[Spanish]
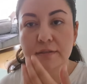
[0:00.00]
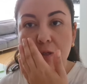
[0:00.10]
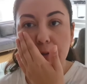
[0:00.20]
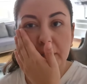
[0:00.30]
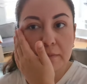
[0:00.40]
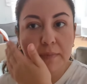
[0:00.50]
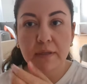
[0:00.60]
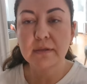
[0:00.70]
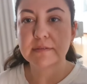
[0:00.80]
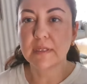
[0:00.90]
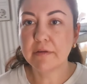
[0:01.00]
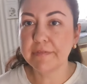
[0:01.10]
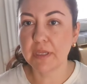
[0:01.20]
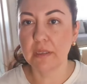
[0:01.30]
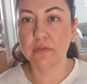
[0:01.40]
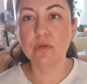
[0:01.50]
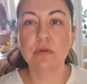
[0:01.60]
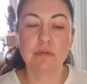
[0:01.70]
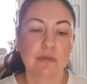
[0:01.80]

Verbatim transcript: hasta ahorita me estaba fijando.